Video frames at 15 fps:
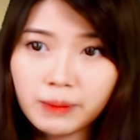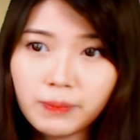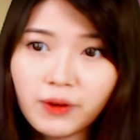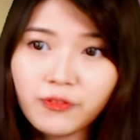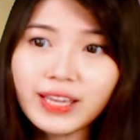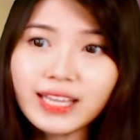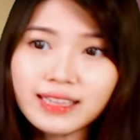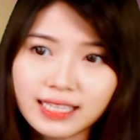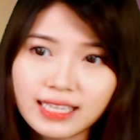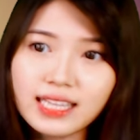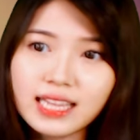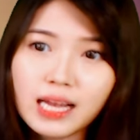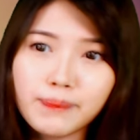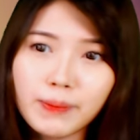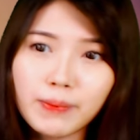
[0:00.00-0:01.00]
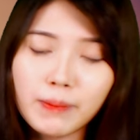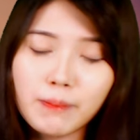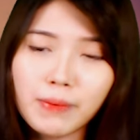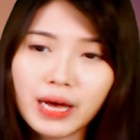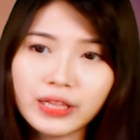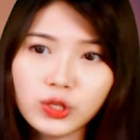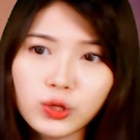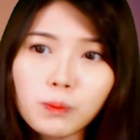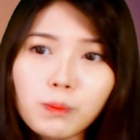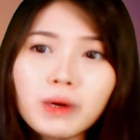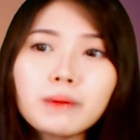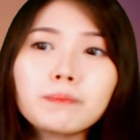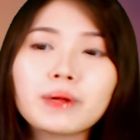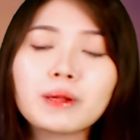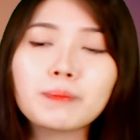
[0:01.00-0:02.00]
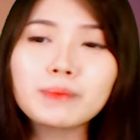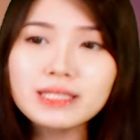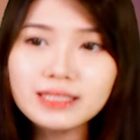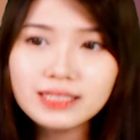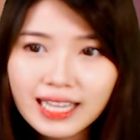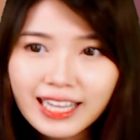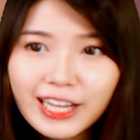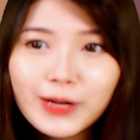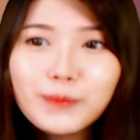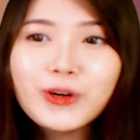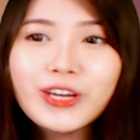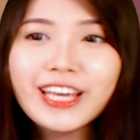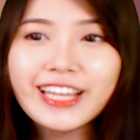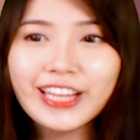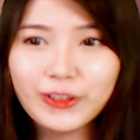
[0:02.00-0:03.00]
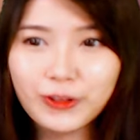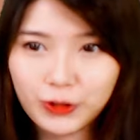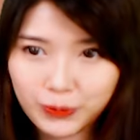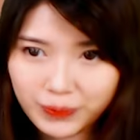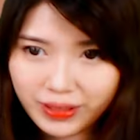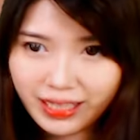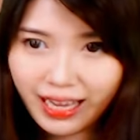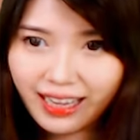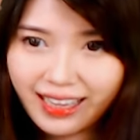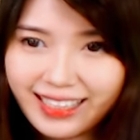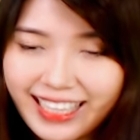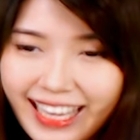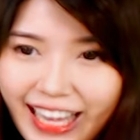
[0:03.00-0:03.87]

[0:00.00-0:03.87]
Buff ini dapat membantu memperbesar kemungkinan untuk menang.